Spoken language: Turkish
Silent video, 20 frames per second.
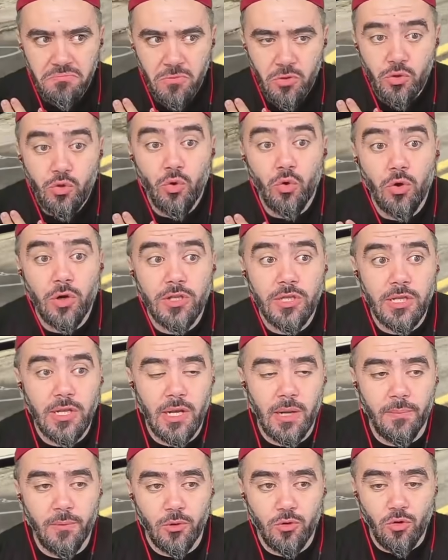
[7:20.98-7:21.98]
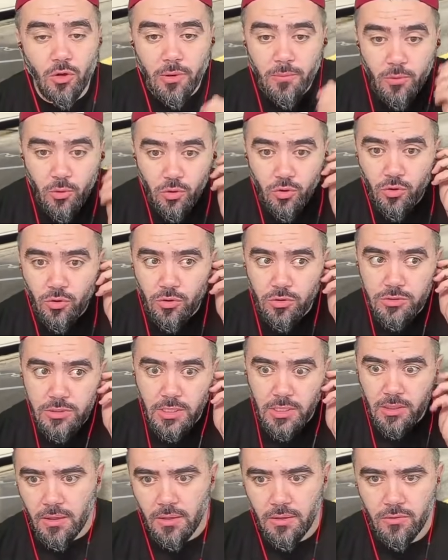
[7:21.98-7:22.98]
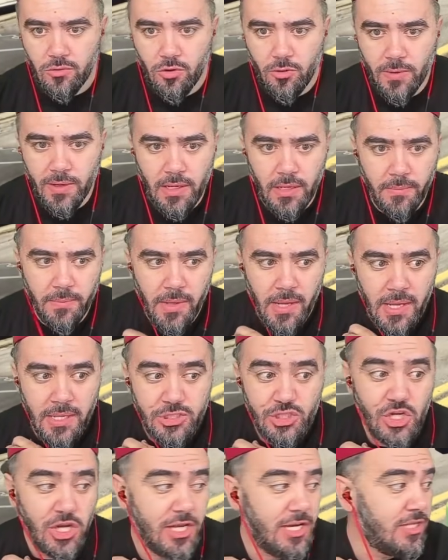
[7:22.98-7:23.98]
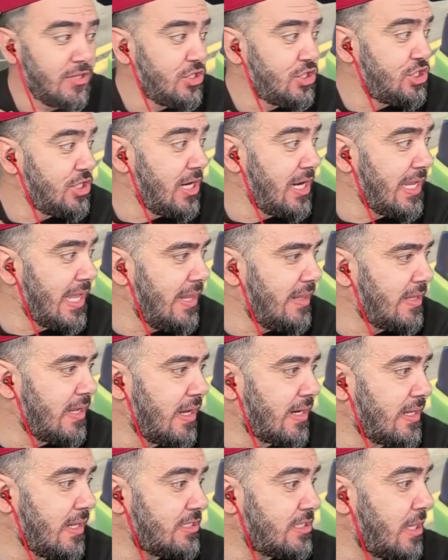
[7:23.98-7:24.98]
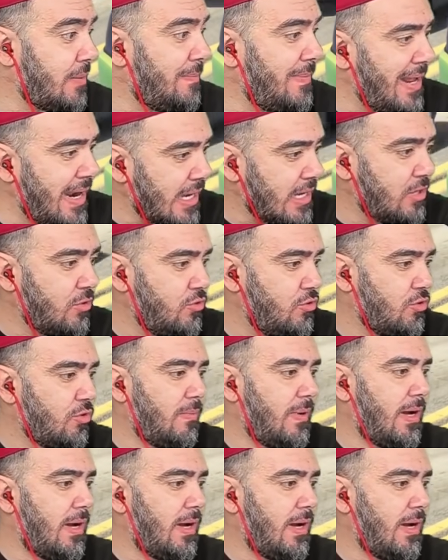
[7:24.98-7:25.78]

Şu yukarıdaki laboratuvar mı götürüyorsa? Dur bakalım. Şehrin dışına geldik arkadaşlar. Merak ediyorum